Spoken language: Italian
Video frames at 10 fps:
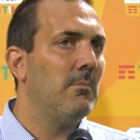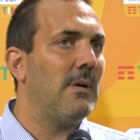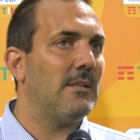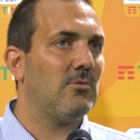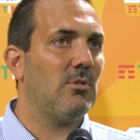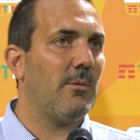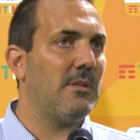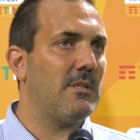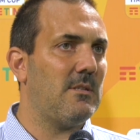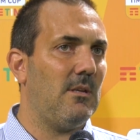Ma
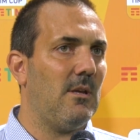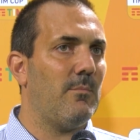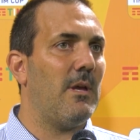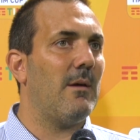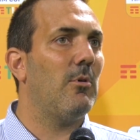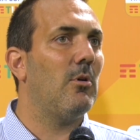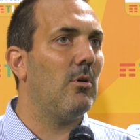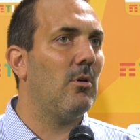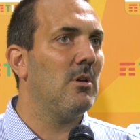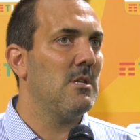assolutamente sì,
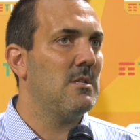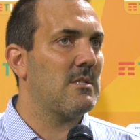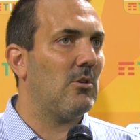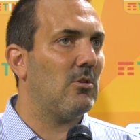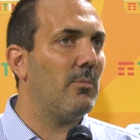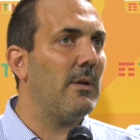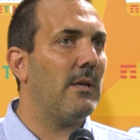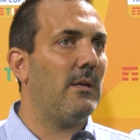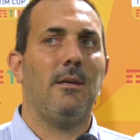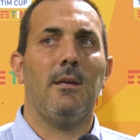abbiamo, secondo
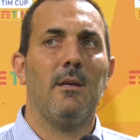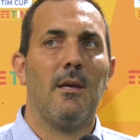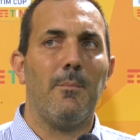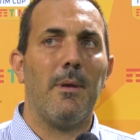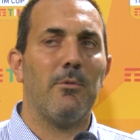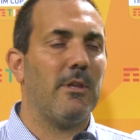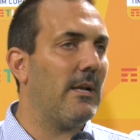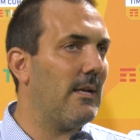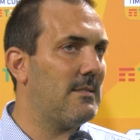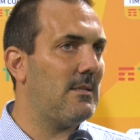me abbiamo dei,
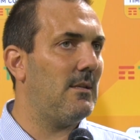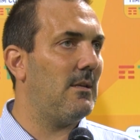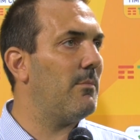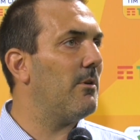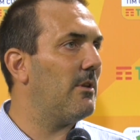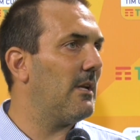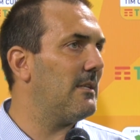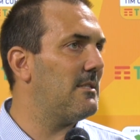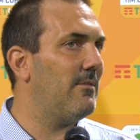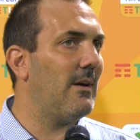ragazzi, abbiamo dei,
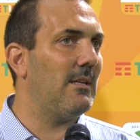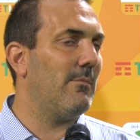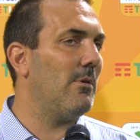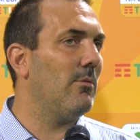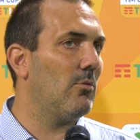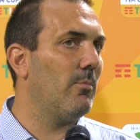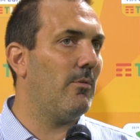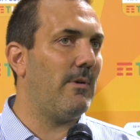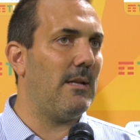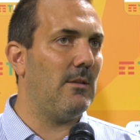ragazzi, validi, abbiamo un
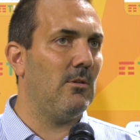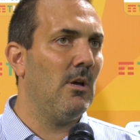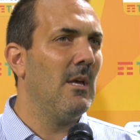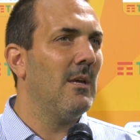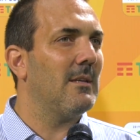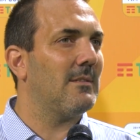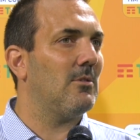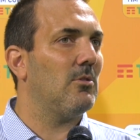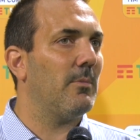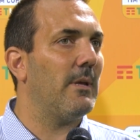gruppo valido che
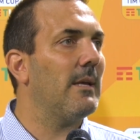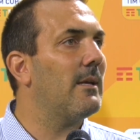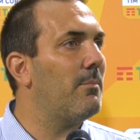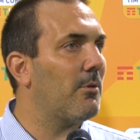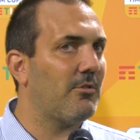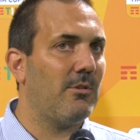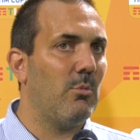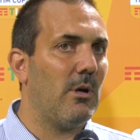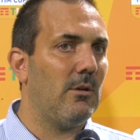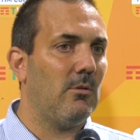secondo me anche il
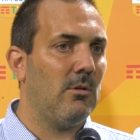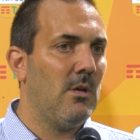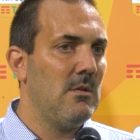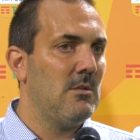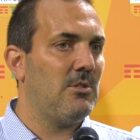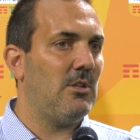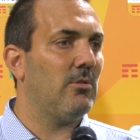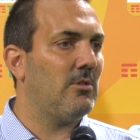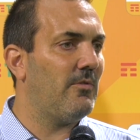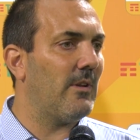prossimo anno ci,
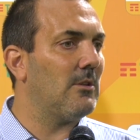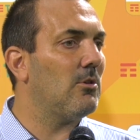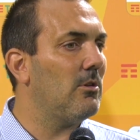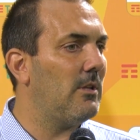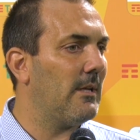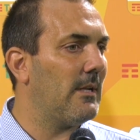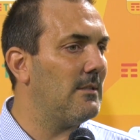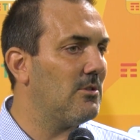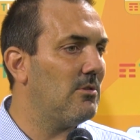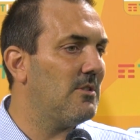ci farà togliere
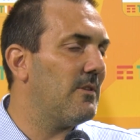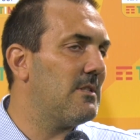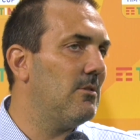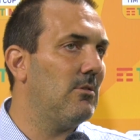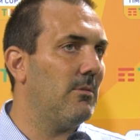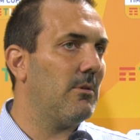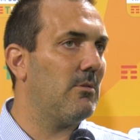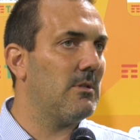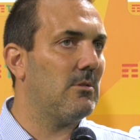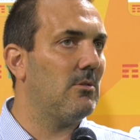grandi soddisfazioni, per
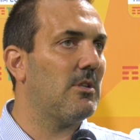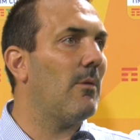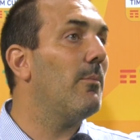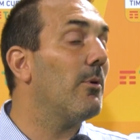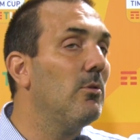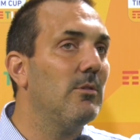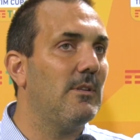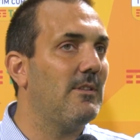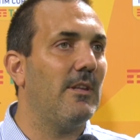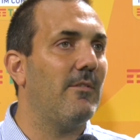questo siamo
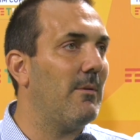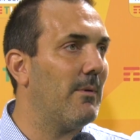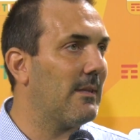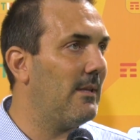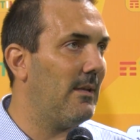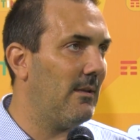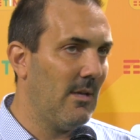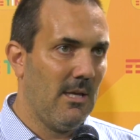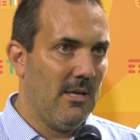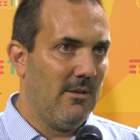pronti, si deve ripartire
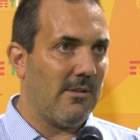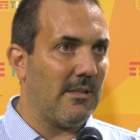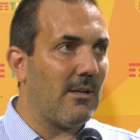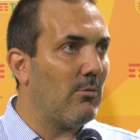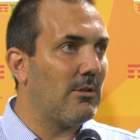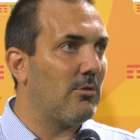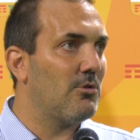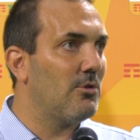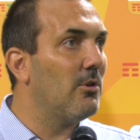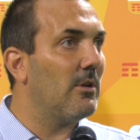fra 3-4
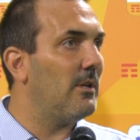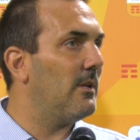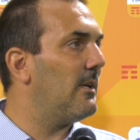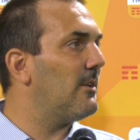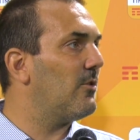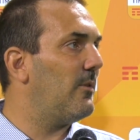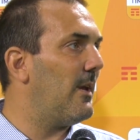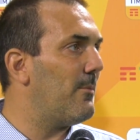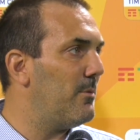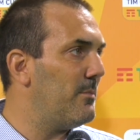giorni, adesso
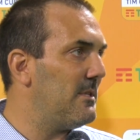vediamo il